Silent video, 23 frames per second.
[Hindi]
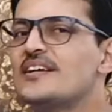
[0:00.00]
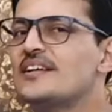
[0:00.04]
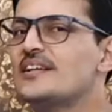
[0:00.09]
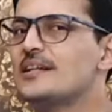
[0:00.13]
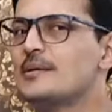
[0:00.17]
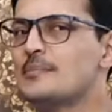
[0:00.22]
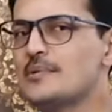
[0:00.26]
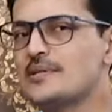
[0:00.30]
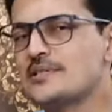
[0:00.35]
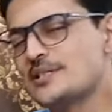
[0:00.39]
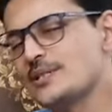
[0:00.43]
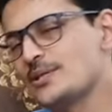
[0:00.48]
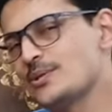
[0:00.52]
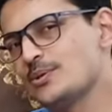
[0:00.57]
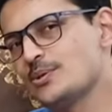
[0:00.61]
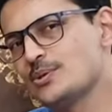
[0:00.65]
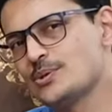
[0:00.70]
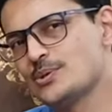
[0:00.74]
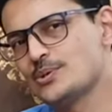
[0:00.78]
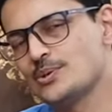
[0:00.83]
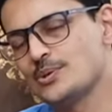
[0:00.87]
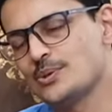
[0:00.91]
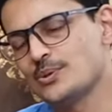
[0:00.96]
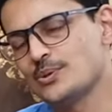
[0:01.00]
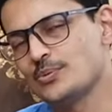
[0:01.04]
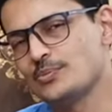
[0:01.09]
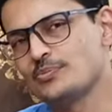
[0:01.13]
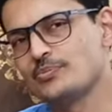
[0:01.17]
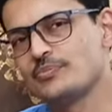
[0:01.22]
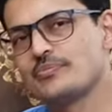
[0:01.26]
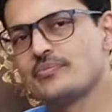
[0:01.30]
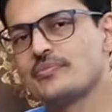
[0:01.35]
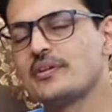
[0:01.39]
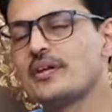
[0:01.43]
नमस्ते दोस्तों
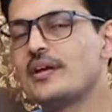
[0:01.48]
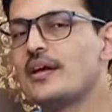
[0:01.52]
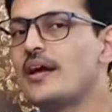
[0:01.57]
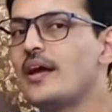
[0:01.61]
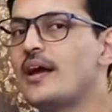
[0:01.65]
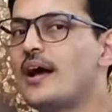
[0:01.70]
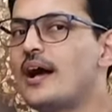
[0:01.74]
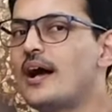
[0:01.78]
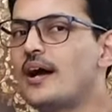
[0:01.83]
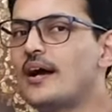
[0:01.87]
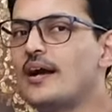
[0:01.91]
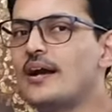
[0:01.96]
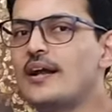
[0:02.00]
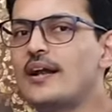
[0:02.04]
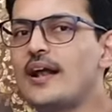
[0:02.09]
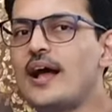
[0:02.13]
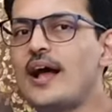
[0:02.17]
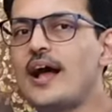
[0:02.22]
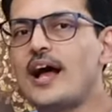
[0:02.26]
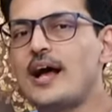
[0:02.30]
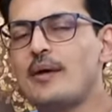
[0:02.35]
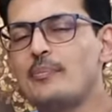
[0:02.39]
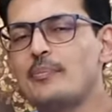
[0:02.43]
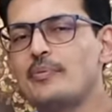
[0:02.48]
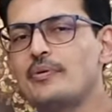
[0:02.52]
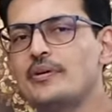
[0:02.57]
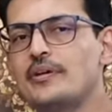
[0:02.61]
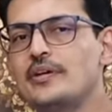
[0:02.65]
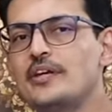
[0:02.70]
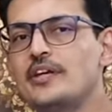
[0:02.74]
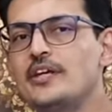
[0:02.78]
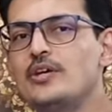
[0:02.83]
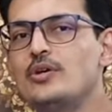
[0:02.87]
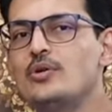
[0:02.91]
अगर
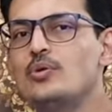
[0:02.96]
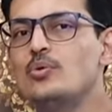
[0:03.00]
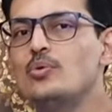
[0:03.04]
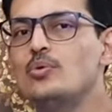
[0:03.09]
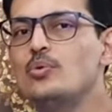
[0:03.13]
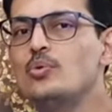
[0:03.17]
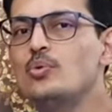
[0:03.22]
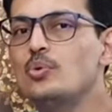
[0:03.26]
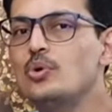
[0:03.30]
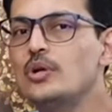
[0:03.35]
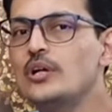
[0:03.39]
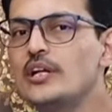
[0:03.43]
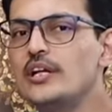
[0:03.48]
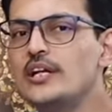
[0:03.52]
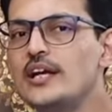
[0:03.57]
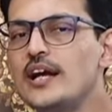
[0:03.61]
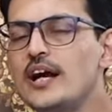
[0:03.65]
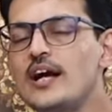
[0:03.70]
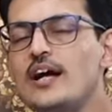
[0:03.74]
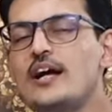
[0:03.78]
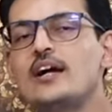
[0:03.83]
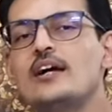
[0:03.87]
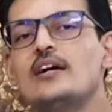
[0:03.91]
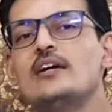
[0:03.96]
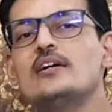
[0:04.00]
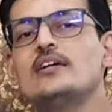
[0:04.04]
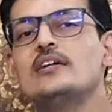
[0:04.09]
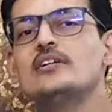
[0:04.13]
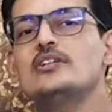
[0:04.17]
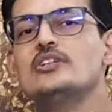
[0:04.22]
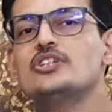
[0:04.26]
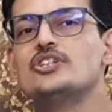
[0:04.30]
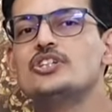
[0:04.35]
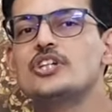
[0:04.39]
आपकी
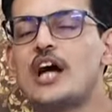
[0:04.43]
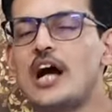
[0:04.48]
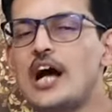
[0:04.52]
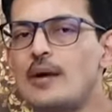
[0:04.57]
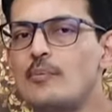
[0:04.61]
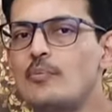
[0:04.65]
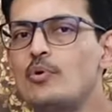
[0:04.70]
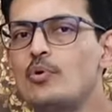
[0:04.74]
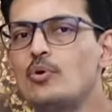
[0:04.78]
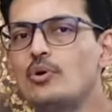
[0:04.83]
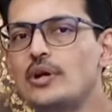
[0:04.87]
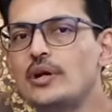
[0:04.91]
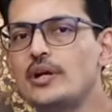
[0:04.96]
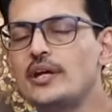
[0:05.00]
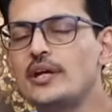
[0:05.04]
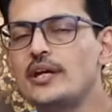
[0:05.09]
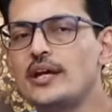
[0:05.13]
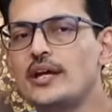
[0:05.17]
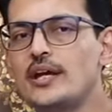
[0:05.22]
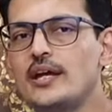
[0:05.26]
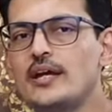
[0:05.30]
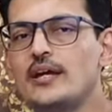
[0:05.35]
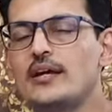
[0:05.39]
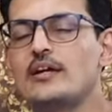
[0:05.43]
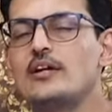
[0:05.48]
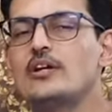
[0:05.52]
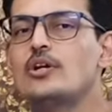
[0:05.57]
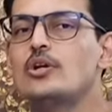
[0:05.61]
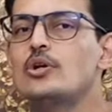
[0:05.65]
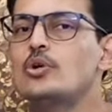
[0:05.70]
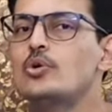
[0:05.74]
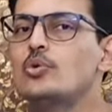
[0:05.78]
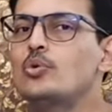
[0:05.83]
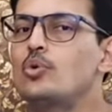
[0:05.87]
उंगलियां जाम हो गई हैं
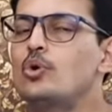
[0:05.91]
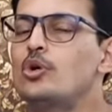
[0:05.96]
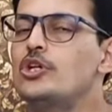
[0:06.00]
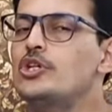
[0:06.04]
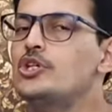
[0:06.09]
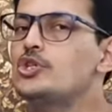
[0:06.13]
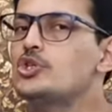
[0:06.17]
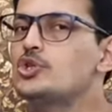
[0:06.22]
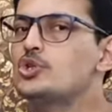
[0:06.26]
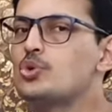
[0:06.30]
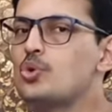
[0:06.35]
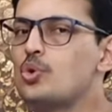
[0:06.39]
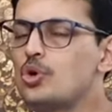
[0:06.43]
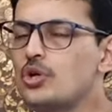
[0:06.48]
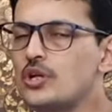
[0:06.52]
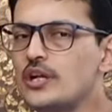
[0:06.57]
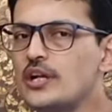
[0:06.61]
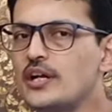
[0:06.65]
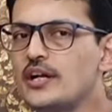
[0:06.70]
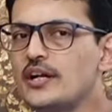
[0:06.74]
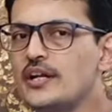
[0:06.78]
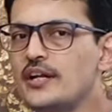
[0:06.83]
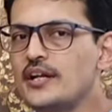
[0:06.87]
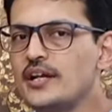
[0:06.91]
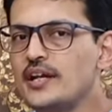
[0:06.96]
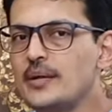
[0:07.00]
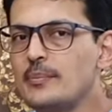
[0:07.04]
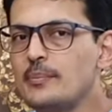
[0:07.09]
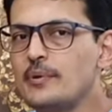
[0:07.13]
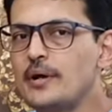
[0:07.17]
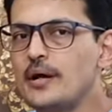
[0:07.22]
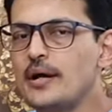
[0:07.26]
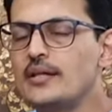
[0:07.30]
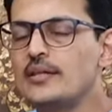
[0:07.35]
कोई चोट लगने के
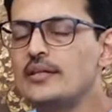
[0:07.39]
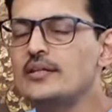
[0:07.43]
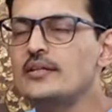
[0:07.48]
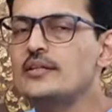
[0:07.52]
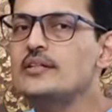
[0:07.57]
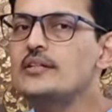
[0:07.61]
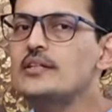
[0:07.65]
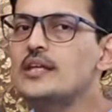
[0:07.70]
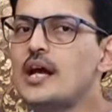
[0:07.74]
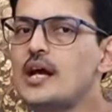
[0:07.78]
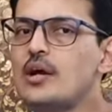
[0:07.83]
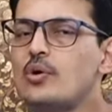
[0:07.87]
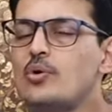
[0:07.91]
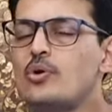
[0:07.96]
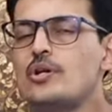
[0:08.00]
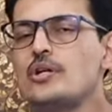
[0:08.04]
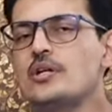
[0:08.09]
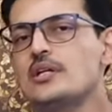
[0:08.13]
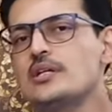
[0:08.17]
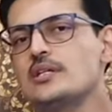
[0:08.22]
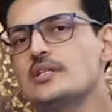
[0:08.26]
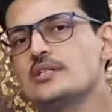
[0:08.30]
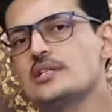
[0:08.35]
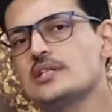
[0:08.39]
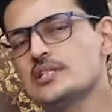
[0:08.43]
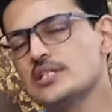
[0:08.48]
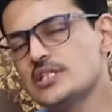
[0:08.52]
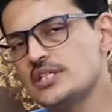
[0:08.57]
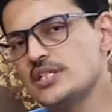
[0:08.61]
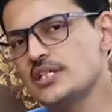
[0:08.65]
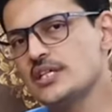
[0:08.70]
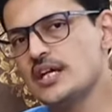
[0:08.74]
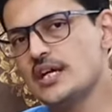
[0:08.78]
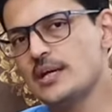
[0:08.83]
बाद या कोई
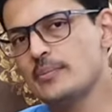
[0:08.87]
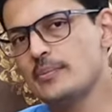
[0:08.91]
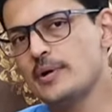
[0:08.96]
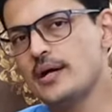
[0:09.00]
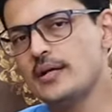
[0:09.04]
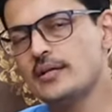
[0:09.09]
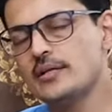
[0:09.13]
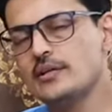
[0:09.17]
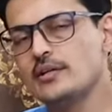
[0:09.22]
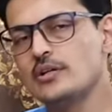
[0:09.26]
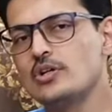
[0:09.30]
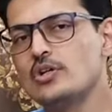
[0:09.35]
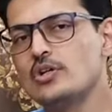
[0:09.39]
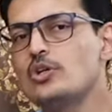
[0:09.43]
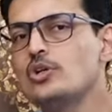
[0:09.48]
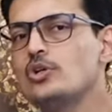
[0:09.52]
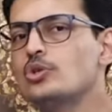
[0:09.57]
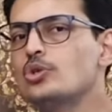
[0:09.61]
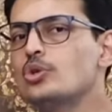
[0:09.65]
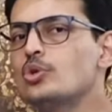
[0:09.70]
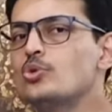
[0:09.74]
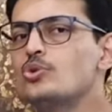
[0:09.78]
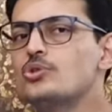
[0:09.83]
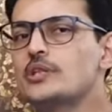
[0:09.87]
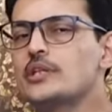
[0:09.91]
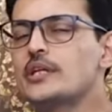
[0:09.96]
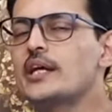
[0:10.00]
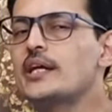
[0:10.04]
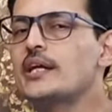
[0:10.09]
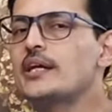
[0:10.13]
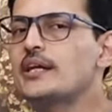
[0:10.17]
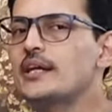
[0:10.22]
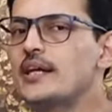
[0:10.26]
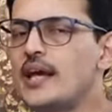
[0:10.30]
सर्जरी के बाद तो
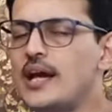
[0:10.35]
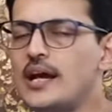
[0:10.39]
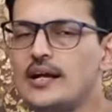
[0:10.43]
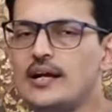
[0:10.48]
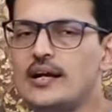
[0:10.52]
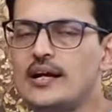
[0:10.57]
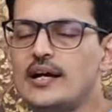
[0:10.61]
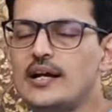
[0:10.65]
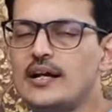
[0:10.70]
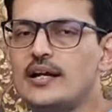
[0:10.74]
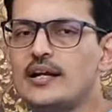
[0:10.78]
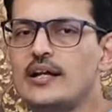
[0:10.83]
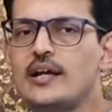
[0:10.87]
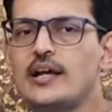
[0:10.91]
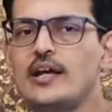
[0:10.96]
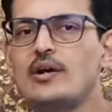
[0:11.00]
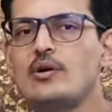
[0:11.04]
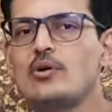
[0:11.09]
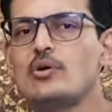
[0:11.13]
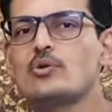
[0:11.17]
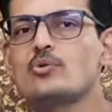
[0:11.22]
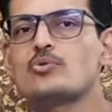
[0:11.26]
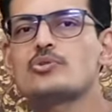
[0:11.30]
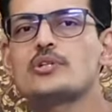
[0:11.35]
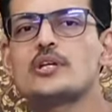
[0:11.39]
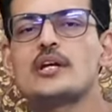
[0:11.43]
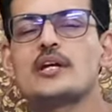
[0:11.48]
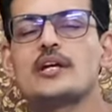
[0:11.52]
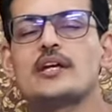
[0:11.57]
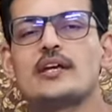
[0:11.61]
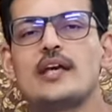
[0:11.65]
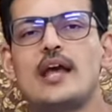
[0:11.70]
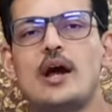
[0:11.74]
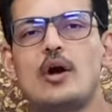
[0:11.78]
उसके क्या कारण हैं और उसके
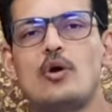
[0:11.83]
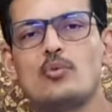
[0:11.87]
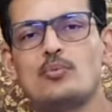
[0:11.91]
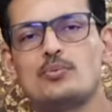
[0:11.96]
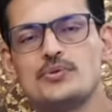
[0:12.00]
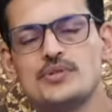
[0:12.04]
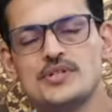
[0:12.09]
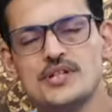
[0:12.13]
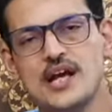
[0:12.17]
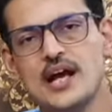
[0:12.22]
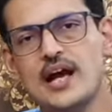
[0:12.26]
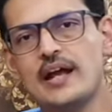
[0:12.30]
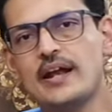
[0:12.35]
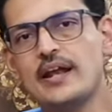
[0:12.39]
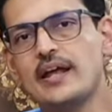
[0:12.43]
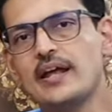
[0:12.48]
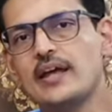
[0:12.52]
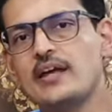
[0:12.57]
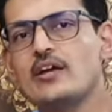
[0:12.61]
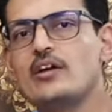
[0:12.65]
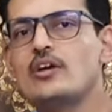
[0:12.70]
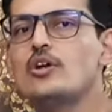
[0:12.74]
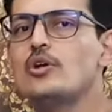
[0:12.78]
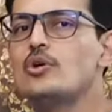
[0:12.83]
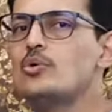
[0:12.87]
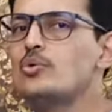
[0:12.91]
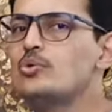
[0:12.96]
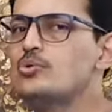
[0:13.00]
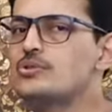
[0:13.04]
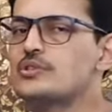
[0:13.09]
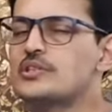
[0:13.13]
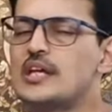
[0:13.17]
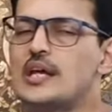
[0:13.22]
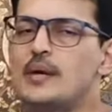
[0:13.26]
क्या उपचार हैं
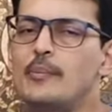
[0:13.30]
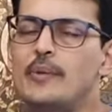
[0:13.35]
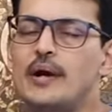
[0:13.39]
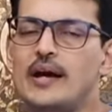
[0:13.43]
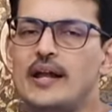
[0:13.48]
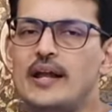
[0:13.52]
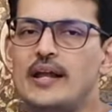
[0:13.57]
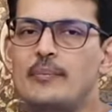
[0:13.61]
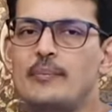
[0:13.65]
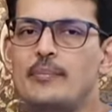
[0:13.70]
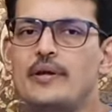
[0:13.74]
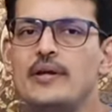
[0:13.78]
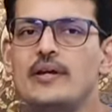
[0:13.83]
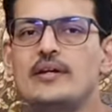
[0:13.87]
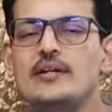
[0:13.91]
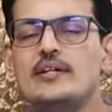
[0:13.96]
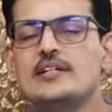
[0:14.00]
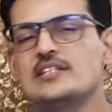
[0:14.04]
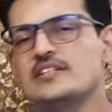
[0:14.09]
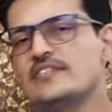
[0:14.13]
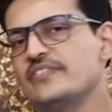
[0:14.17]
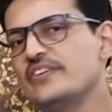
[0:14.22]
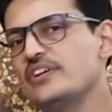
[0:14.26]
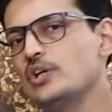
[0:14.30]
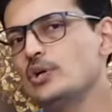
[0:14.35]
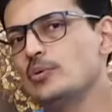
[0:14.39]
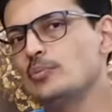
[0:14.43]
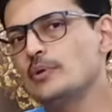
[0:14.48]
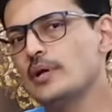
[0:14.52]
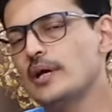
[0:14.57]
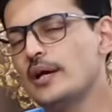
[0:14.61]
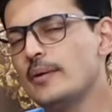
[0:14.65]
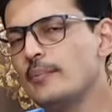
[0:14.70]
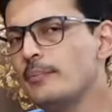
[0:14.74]
उसके बारे में इस वीडियो
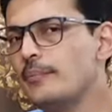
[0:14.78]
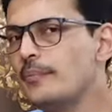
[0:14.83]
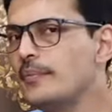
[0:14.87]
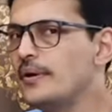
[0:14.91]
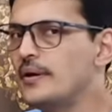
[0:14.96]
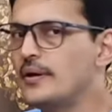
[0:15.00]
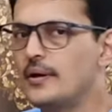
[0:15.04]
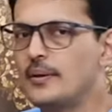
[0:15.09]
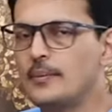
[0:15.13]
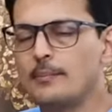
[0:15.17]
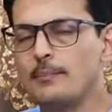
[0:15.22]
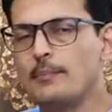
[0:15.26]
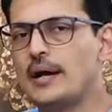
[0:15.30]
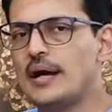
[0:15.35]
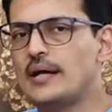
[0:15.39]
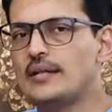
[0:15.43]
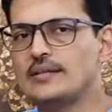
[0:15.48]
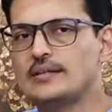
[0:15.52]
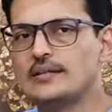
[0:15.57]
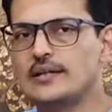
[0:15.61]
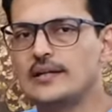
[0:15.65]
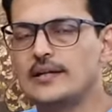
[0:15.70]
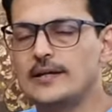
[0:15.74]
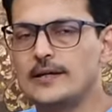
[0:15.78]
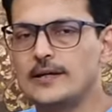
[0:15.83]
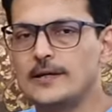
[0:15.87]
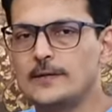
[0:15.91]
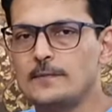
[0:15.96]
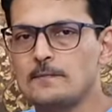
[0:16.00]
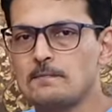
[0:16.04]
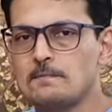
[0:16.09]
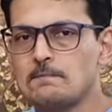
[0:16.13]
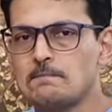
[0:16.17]
में हम बात करेंगे